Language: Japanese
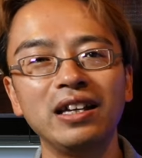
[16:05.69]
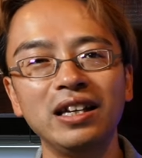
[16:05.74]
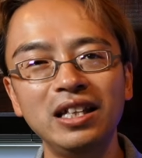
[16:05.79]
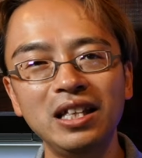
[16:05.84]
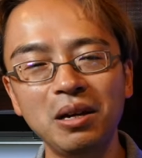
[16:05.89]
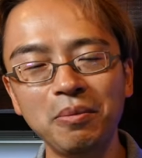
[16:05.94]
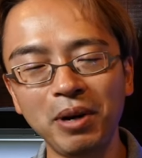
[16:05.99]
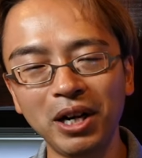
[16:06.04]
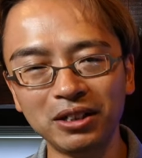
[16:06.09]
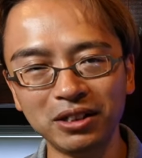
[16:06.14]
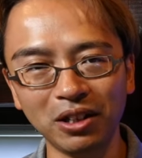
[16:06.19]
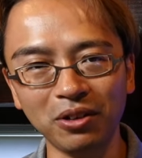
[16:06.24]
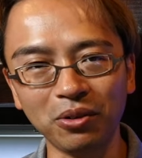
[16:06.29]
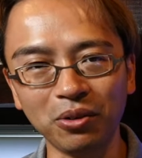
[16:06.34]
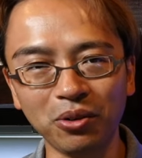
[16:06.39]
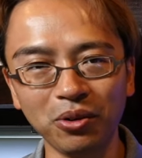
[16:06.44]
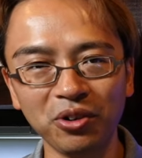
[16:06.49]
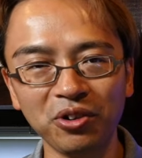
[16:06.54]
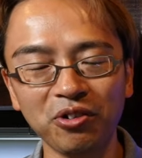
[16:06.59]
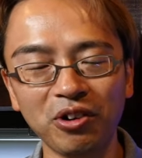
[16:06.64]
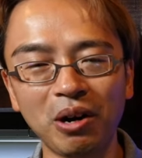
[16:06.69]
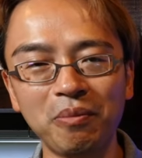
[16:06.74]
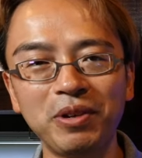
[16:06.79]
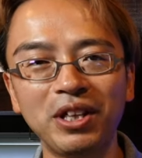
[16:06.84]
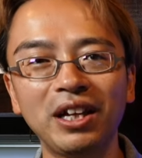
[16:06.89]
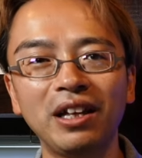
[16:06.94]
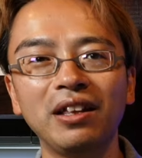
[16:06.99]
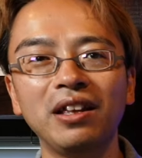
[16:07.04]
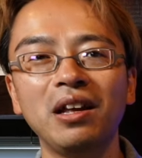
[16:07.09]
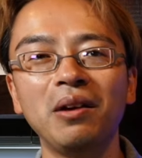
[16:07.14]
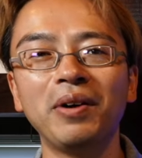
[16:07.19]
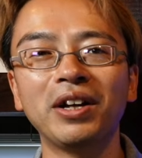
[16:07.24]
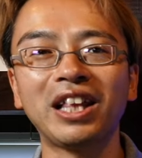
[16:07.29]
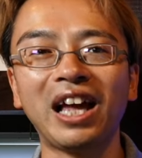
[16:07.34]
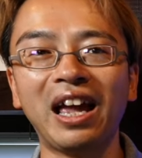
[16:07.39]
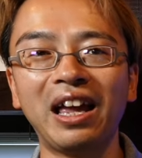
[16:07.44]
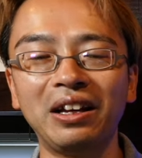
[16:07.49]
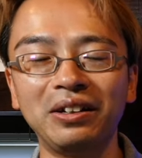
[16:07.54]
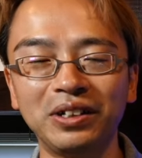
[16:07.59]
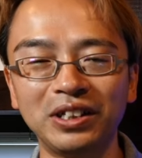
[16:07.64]
いいねマークでの高評価もいただければ
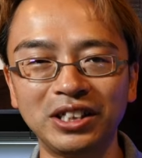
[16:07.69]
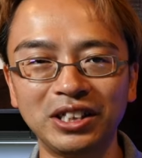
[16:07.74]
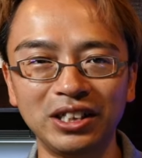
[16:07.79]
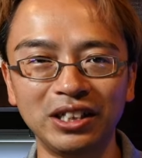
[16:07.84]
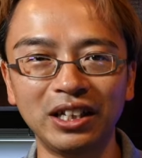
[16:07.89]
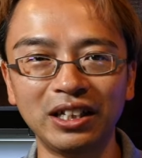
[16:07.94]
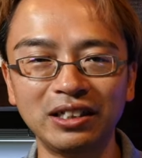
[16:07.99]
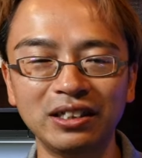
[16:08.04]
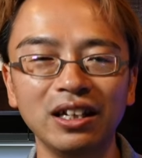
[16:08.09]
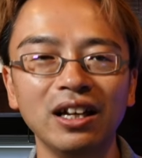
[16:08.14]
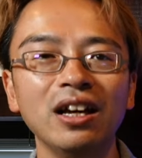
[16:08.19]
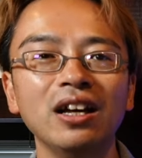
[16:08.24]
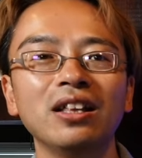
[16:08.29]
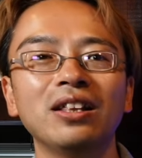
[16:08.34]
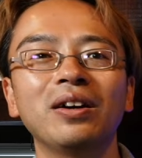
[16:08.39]
大変嬉しいです